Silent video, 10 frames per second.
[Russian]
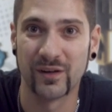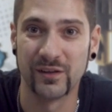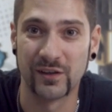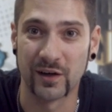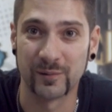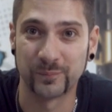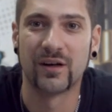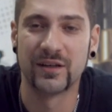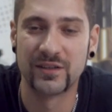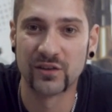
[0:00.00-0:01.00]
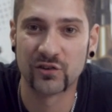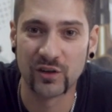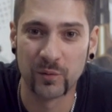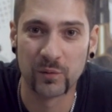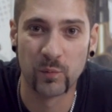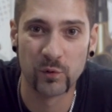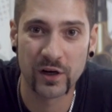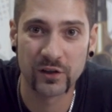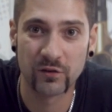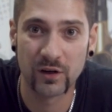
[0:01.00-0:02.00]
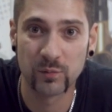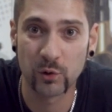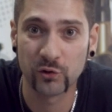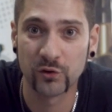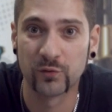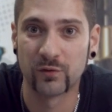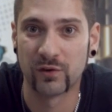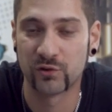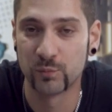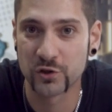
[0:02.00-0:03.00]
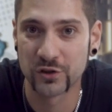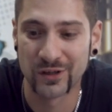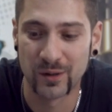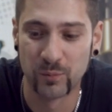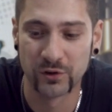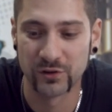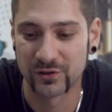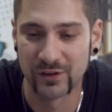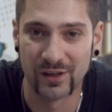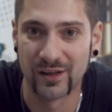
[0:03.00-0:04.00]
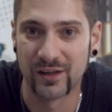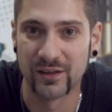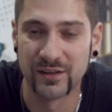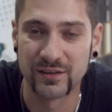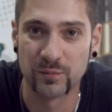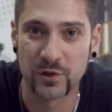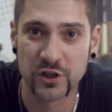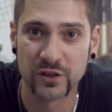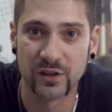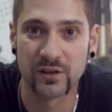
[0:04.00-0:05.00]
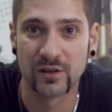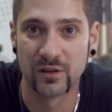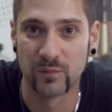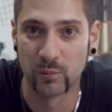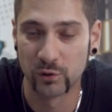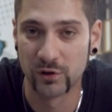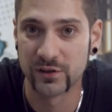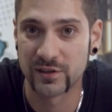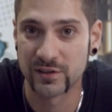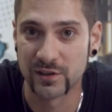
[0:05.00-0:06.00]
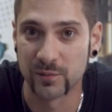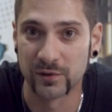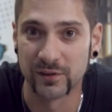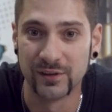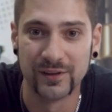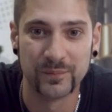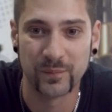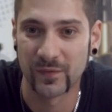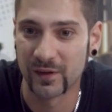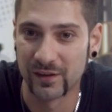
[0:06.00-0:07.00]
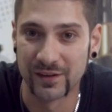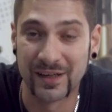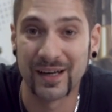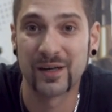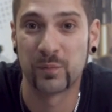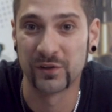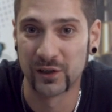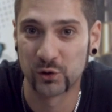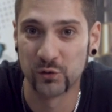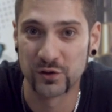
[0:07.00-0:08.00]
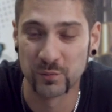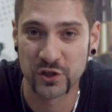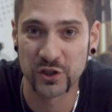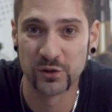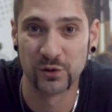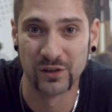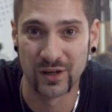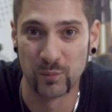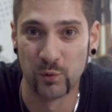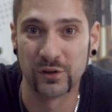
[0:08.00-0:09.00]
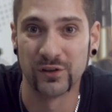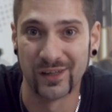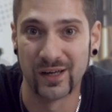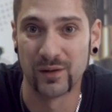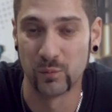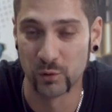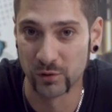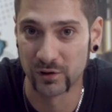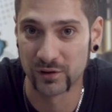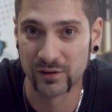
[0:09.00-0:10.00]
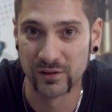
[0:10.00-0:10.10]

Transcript: Итак, один из самых популярных вопросов, возможно ли работать на этих машинах модульной системой и как подготовить машину для работы на модулях.